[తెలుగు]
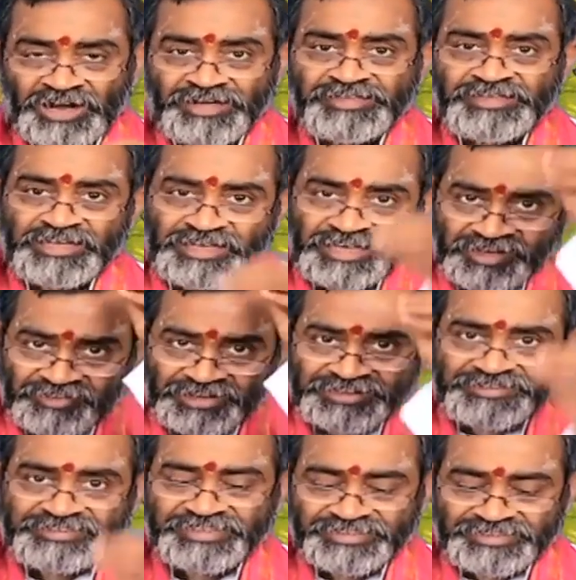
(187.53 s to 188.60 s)
వాడి దగ్గర
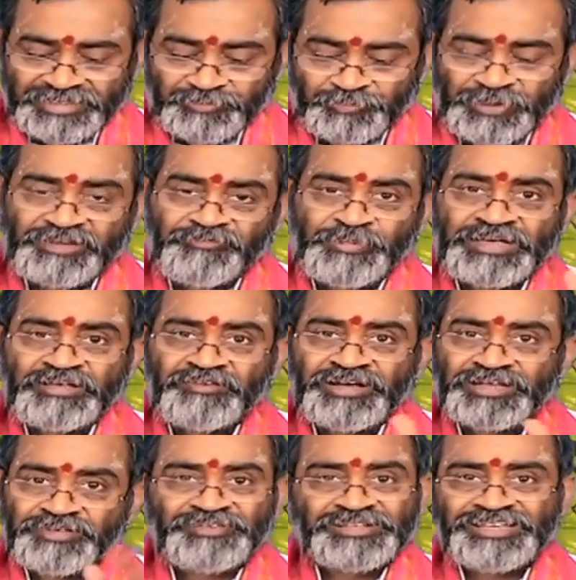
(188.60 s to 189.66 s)
వాడిని తిడితే పర
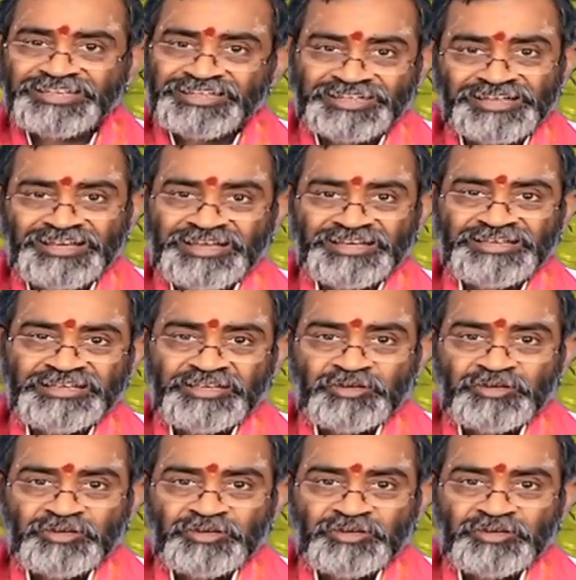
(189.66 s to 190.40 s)
పరివాదం అంటారు ఇక్కడ